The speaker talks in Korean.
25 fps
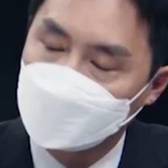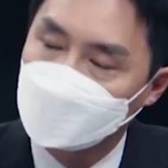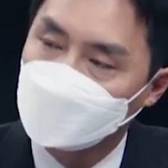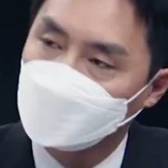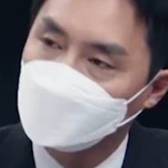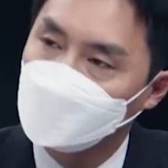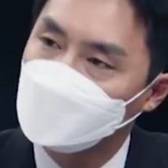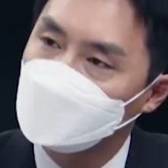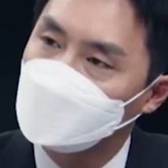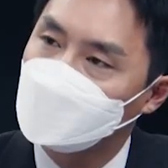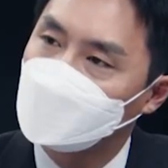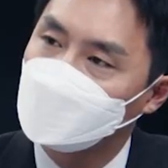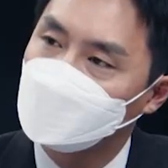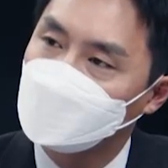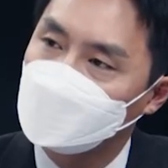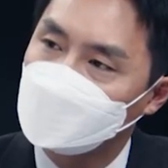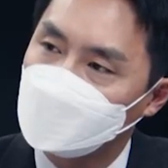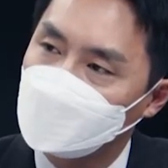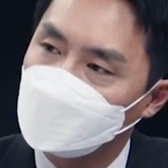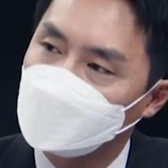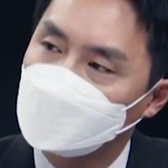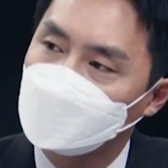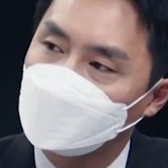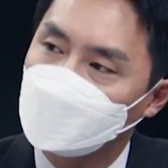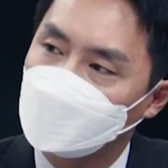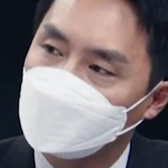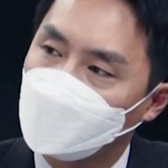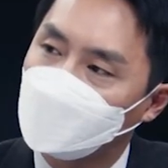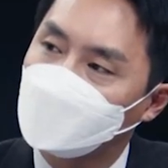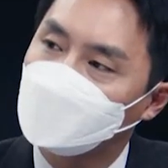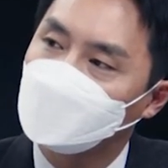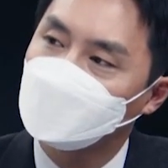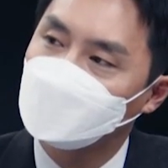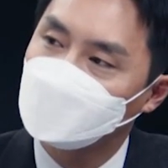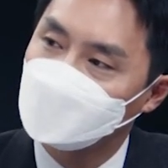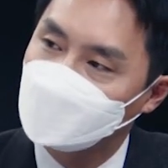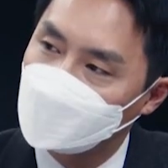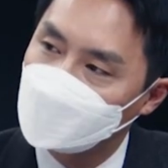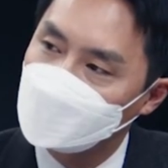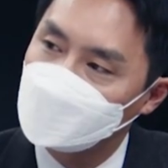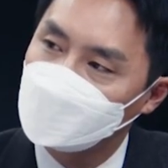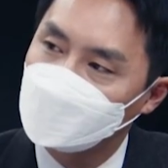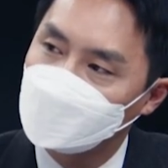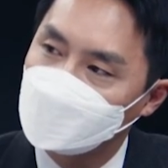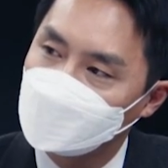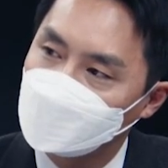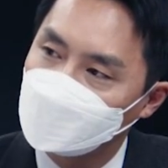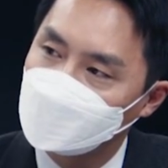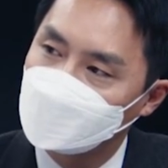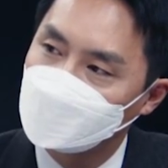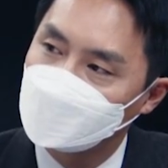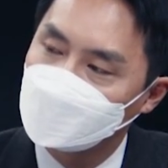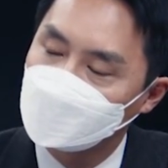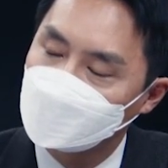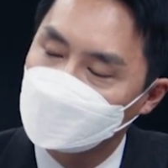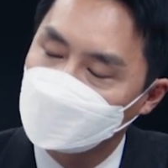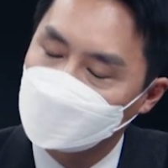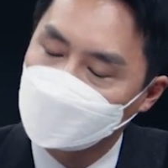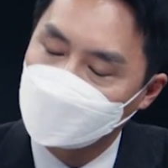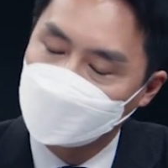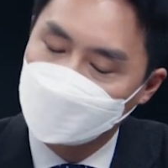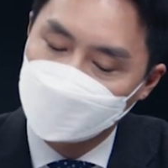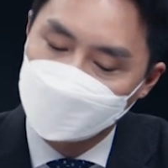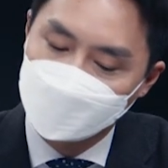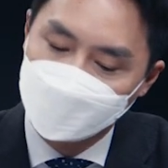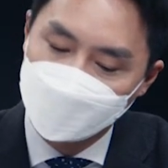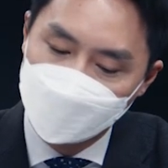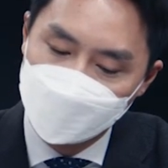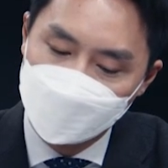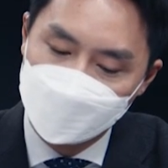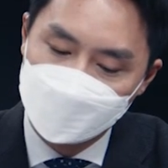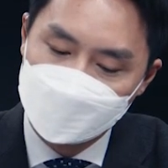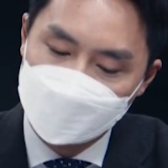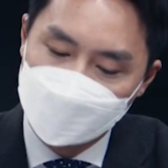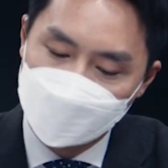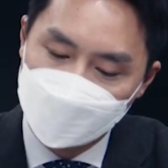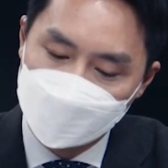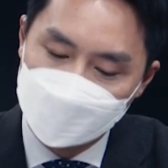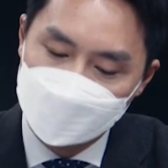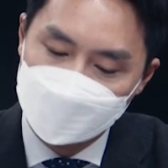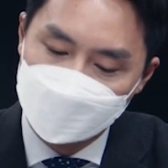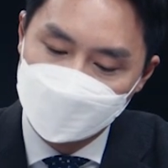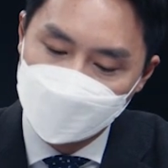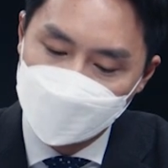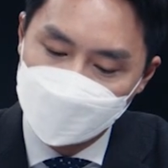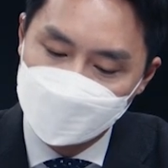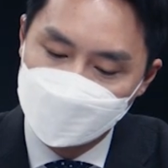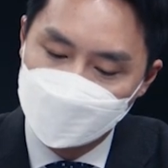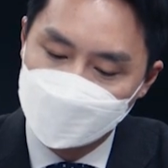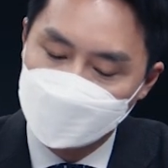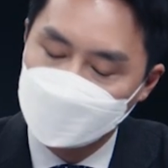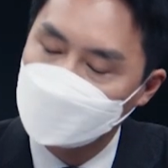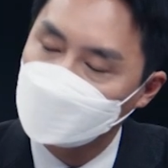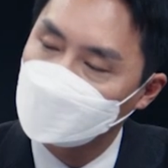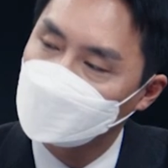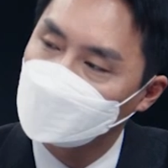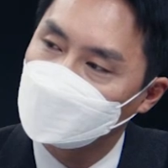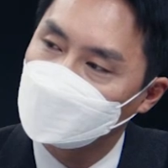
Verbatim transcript: 오죽하면 최근에 너튜브에서 네. 네, 태업 잘하는 방법이